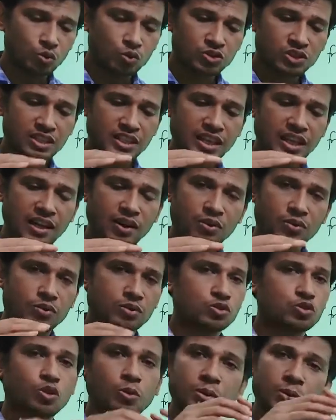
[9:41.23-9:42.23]
उसके
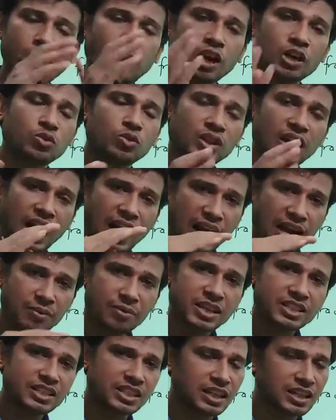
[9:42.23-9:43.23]
जो भी मॉलिक्यूल का
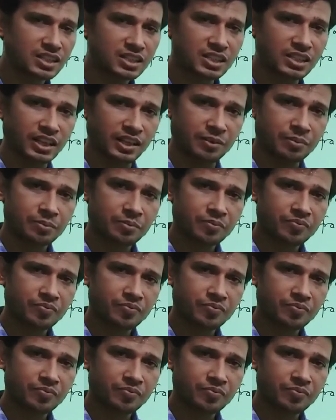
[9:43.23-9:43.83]
एवरेज एनर्जी है